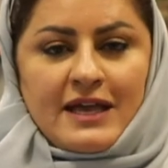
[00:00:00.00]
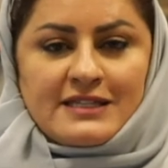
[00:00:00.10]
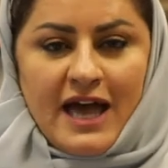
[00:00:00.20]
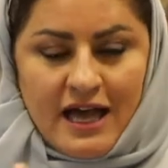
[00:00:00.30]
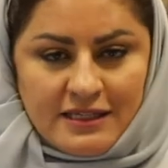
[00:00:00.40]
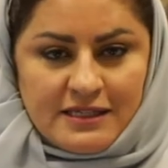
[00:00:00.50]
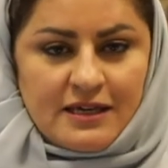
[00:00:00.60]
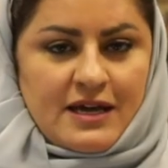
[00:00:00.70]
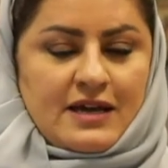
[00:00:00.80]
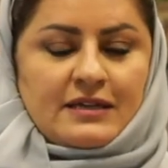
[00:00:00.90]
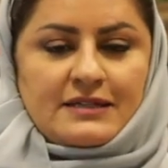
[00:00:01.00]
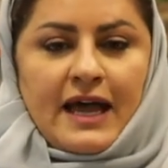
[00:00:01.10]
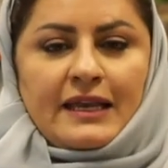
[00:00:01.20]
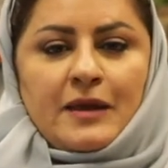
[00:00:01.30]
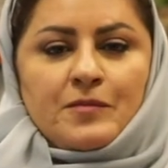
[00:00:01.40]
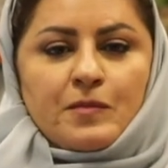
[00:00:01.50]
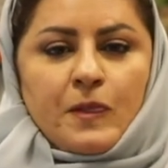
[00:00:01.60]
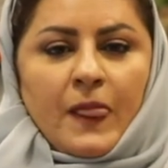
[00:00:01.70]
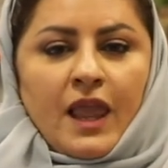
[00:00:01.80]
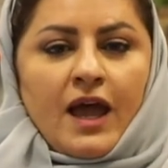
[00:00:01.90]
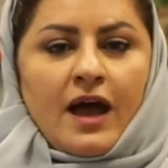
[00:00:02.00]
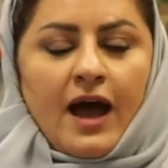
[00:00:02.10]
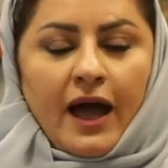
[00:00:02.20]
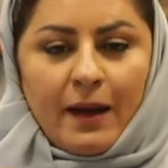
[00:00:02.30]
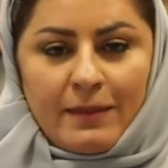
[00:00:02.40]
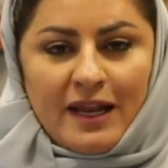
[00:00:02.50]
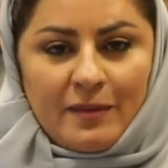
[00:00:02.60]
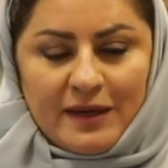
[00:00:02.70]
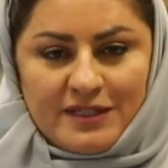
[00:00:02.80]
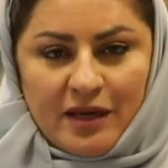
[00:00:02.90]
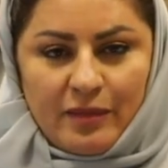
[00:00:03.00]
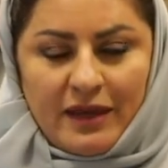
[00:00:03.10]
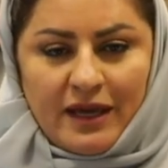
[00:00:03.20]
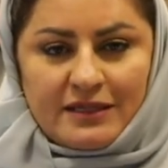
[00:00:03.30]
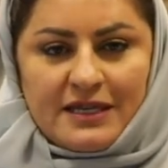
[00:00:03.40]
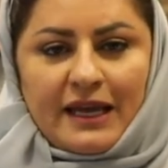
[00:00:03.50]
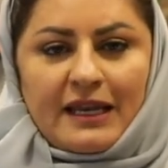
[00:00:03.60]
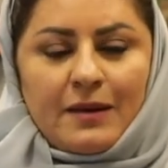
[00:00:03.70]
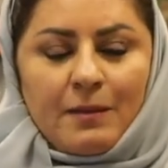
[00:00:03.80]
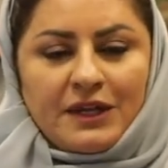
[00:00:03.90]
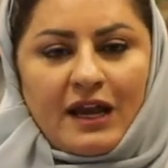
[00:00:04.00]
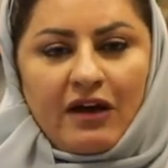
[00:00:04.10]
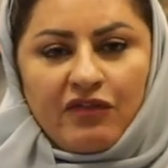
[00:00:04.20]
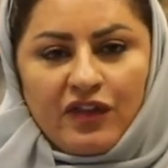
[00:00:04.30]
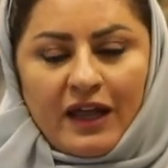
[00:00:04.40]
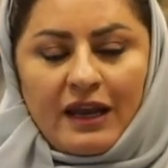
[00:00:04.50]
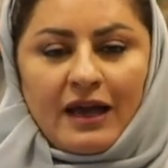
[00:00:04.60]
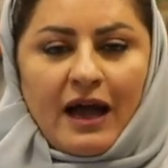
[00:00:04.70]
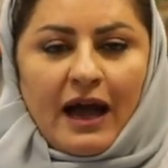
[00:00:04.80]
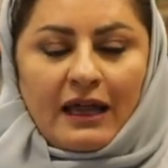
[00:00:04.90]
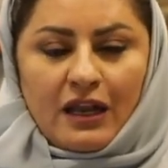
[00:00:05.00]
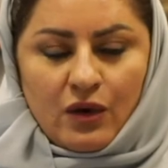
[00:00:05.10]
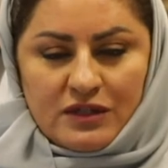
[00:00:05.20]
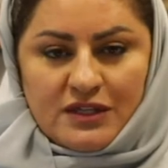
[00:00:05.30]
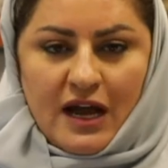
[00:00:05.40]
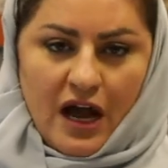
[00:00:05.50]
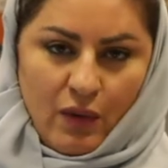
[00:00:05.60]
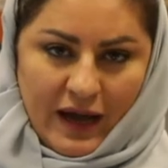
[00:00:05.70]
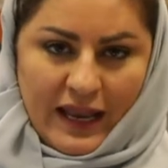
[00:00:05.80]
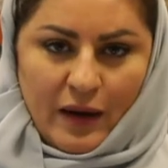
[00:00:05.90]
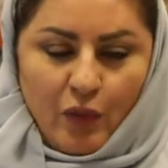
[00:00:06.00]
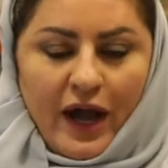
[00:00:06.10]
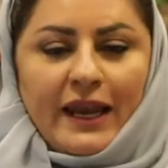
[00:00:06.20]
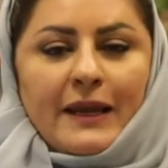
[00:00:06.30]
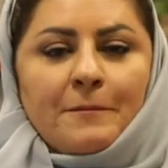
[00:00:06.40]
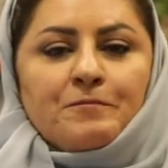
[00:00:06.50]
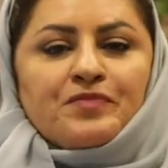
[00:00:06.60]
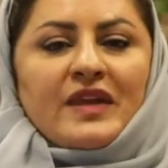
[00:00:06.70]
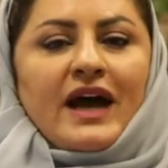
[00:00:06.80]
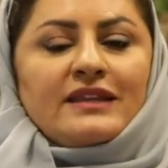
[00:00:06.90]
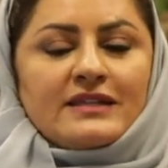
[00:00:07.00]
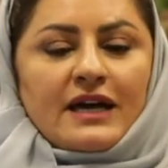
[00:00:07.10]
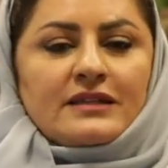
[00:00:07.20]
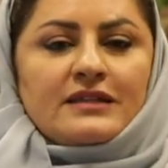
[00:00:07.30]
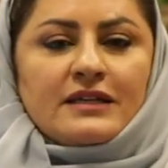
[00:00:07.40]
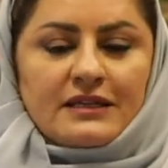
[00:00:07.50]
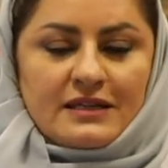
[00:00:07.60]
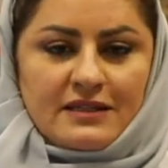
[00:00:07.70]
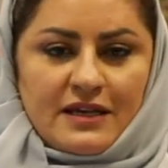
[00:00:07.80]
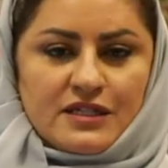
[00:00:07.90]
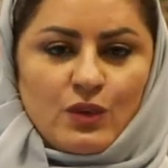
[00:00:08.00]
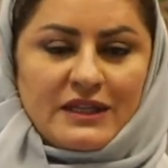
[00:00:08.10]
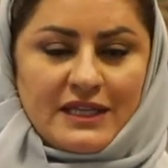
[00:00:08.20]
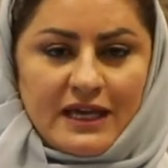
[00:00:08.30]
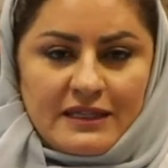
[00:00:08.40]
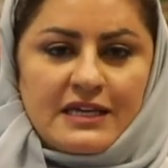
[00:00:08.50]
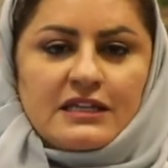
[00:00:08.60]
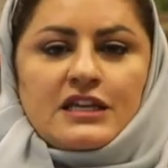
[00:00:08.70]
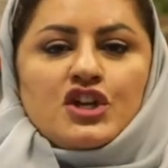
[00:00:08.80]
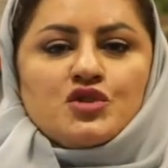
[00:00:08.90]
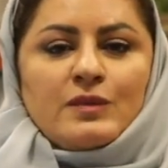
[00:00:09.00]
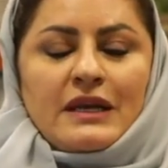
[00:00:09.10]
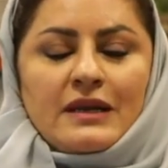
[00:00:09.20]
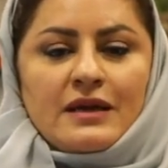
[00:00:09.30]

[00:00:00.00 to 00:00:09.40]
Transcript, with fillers: أساس التعليم قبل البدء بالتعليم من الأفضل على الأسرة أو على المعلم التخطيط للدرس والتخطيط يشمل